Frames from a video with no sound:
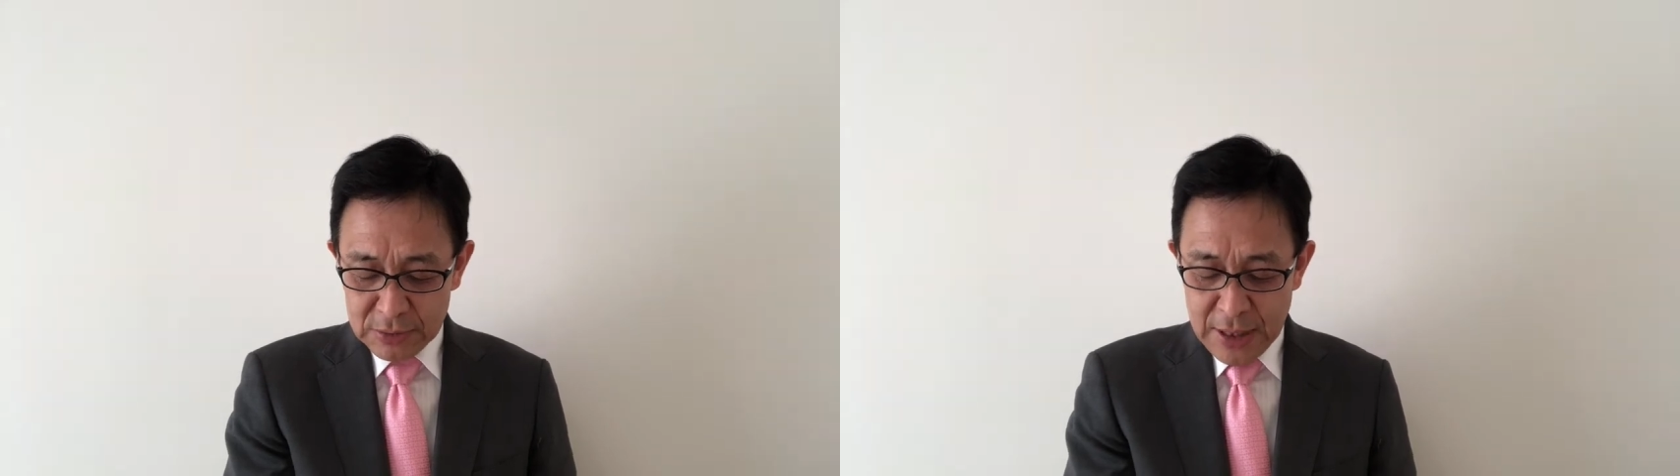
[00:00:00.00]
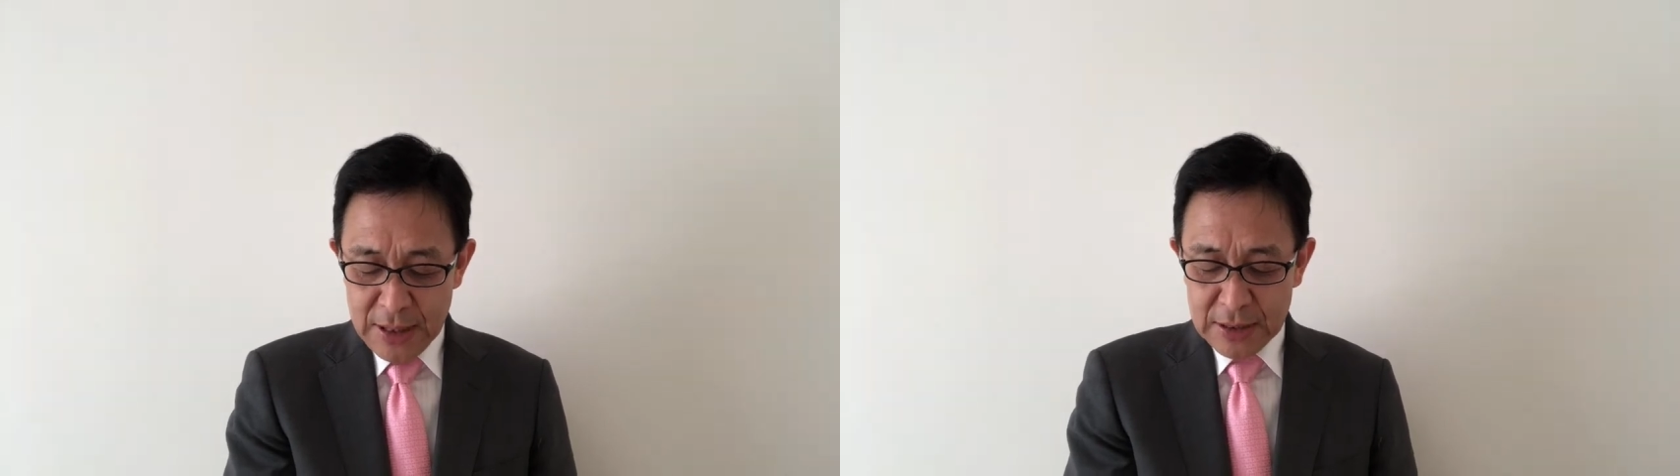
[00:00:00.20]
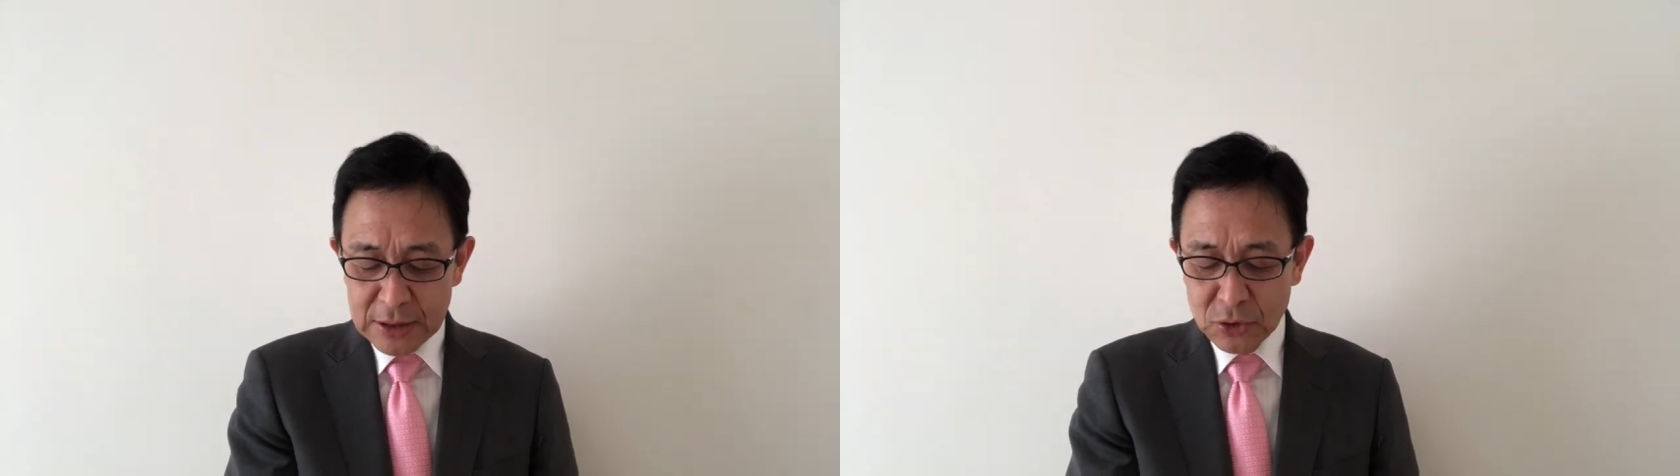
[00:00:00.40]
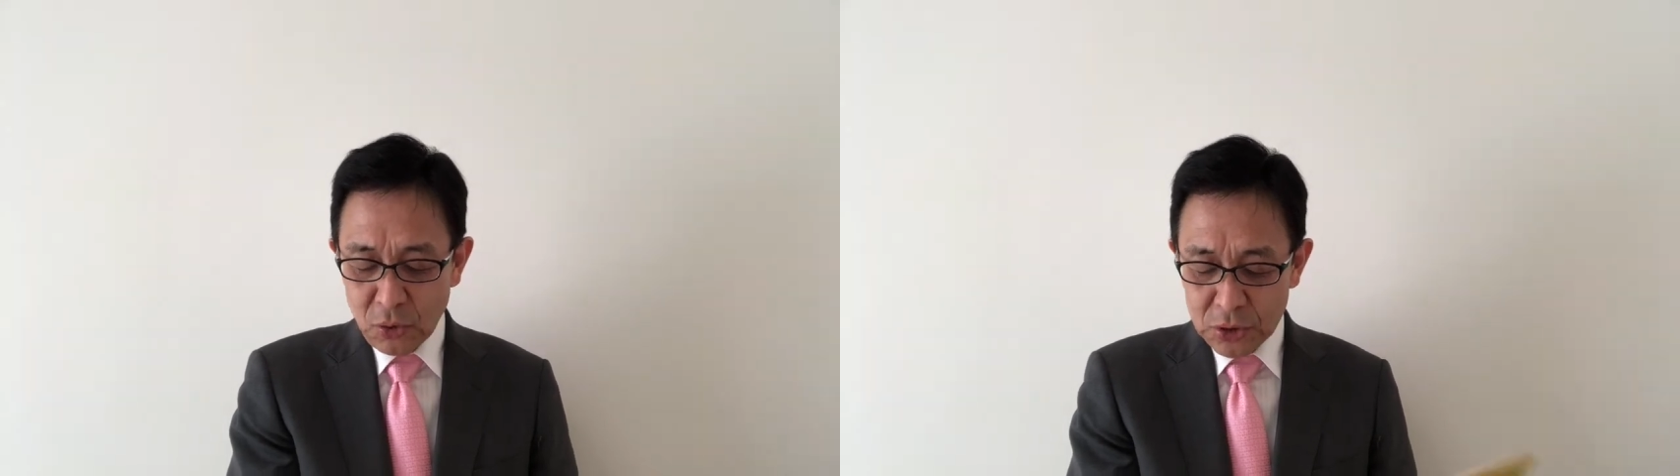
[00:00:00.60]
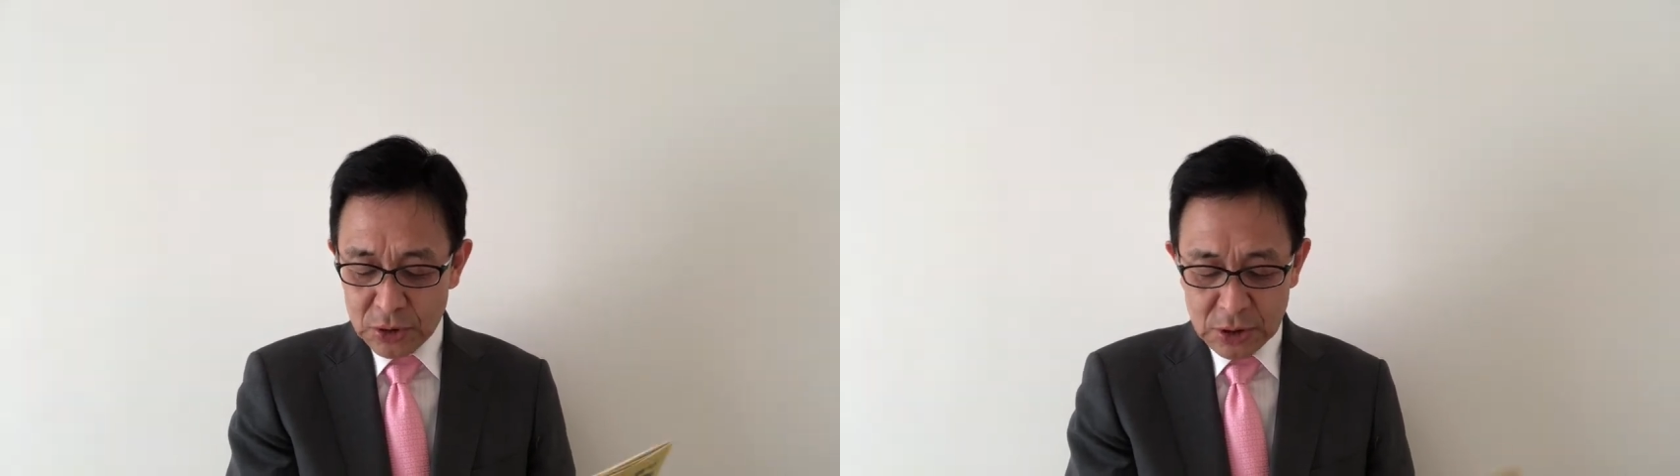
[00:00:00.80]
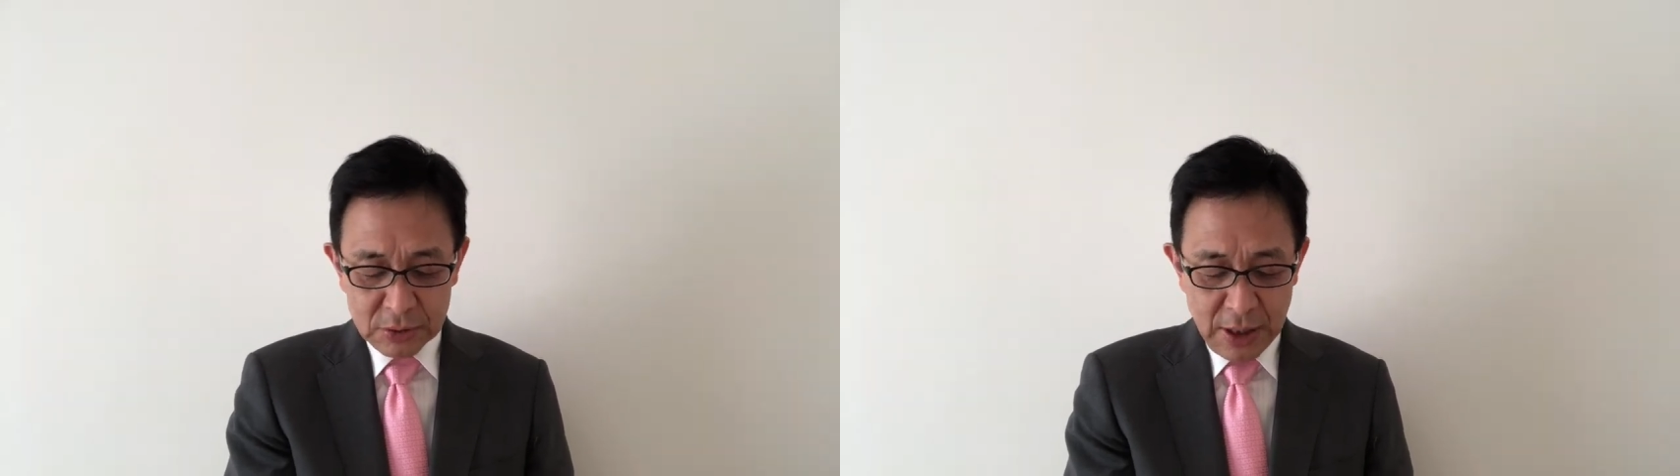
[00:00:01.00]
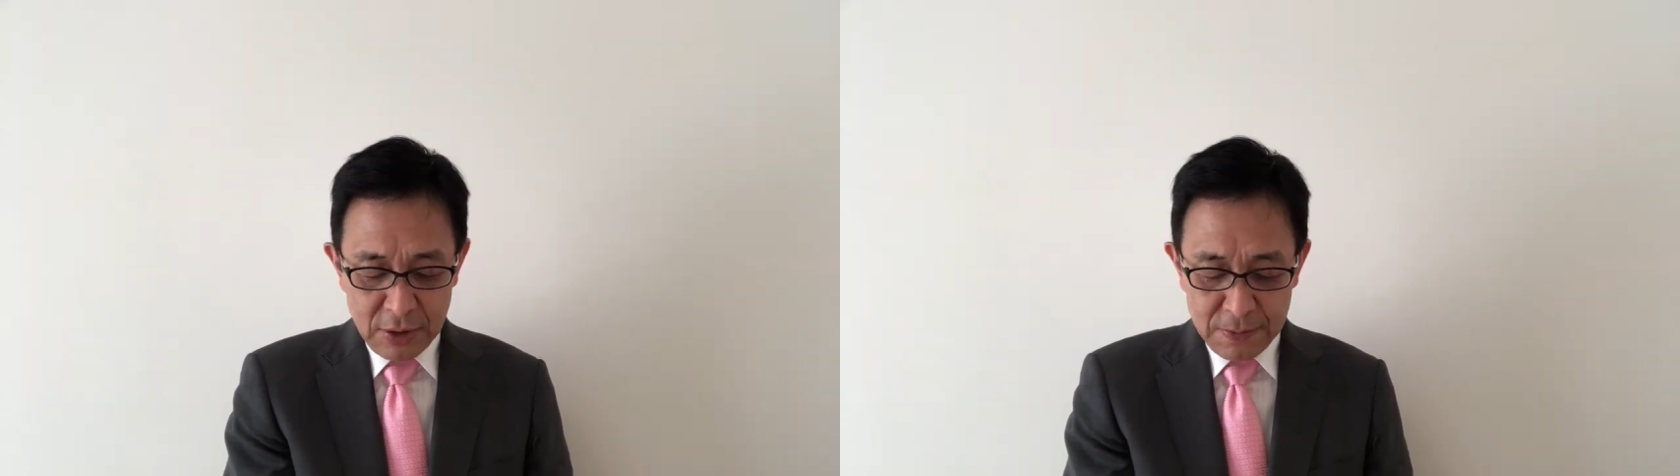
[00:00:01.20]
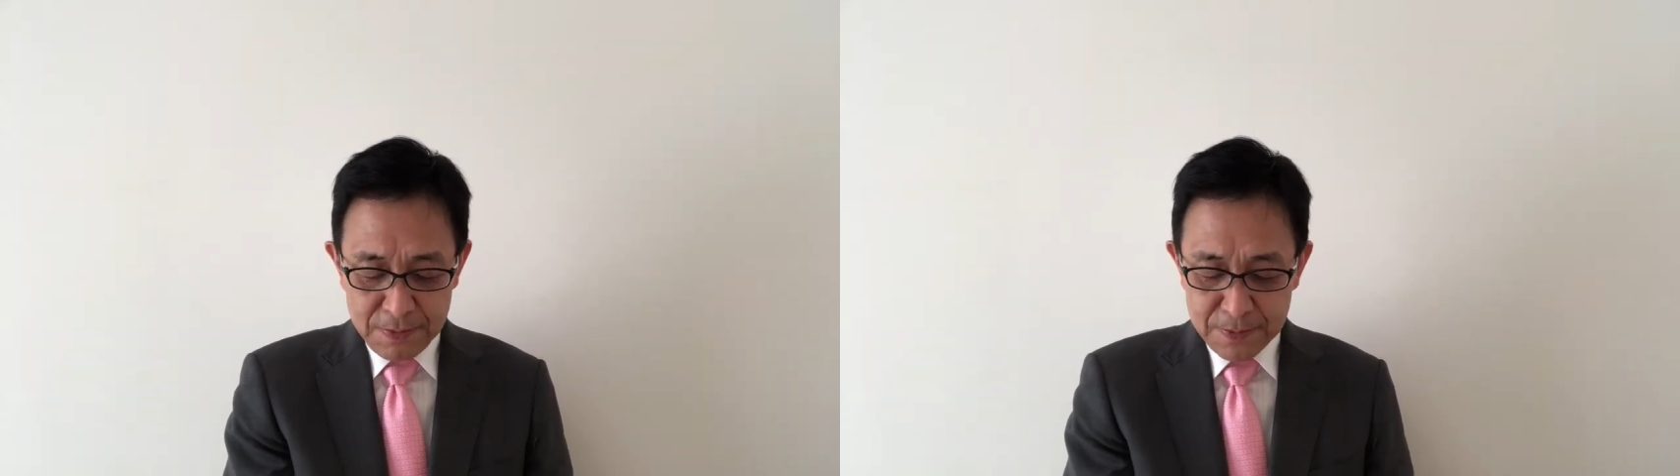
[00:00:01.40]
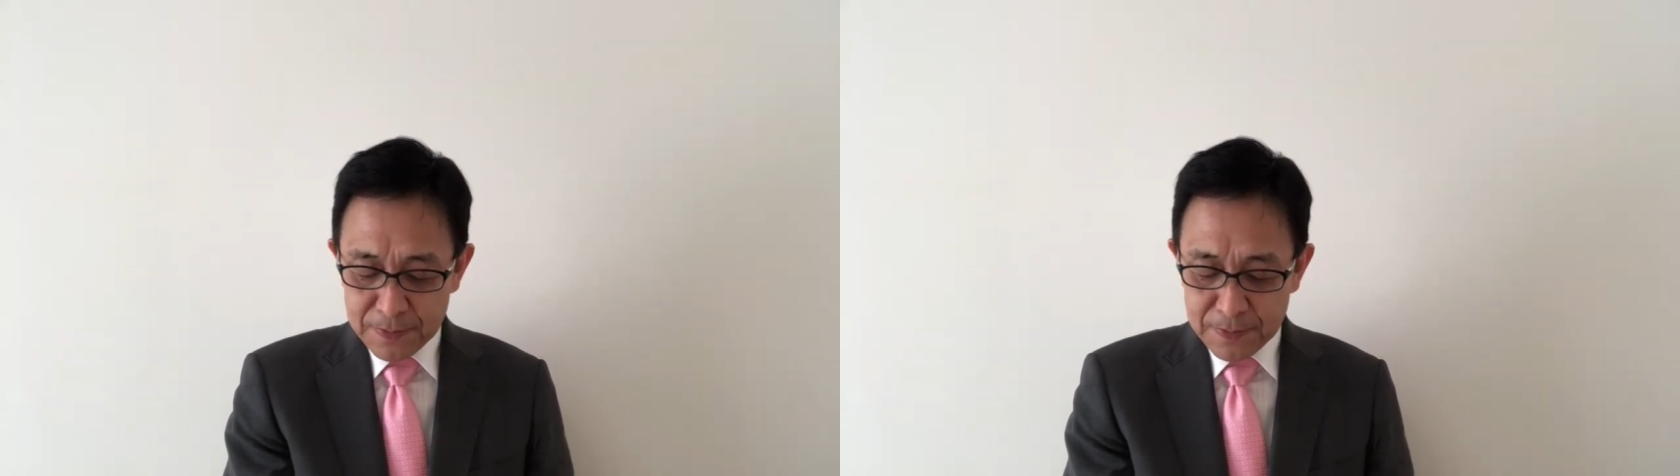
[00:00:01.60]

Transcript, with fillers: ねそういう理由だよ